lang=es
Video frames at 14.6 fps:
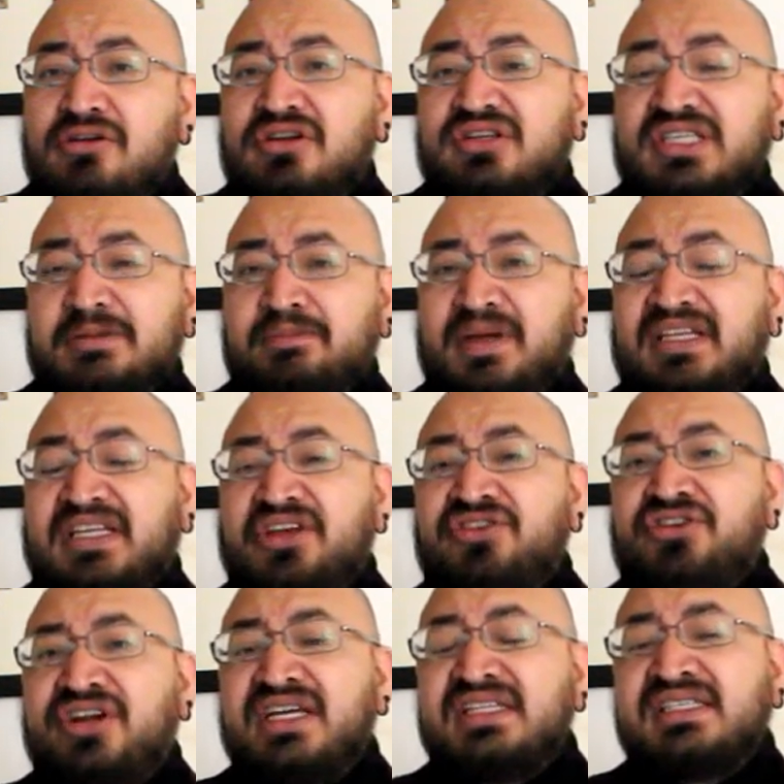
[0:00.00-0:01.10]
con los
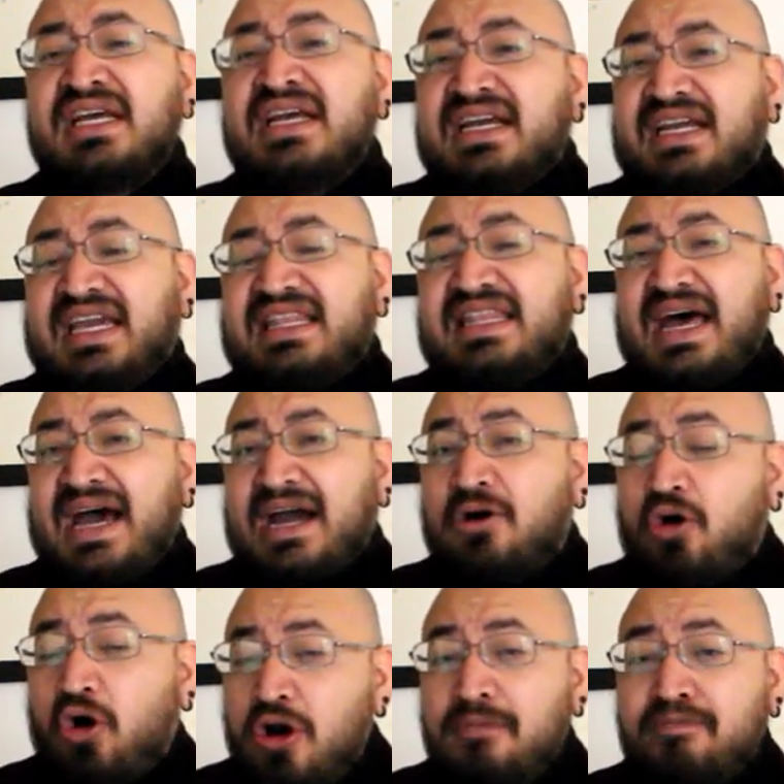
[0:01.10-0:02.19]
espectadores, que da
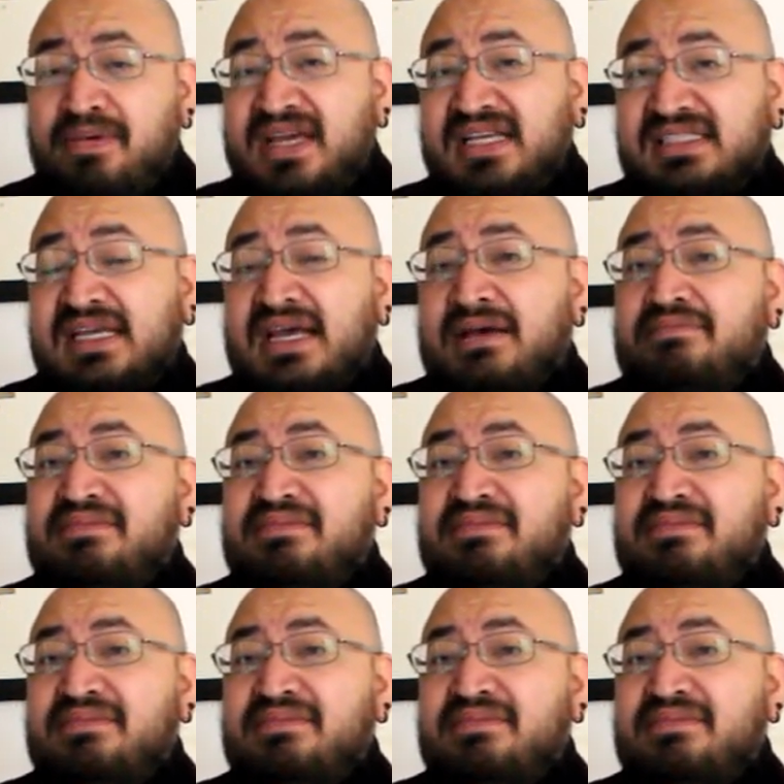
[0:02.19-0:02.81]
golpes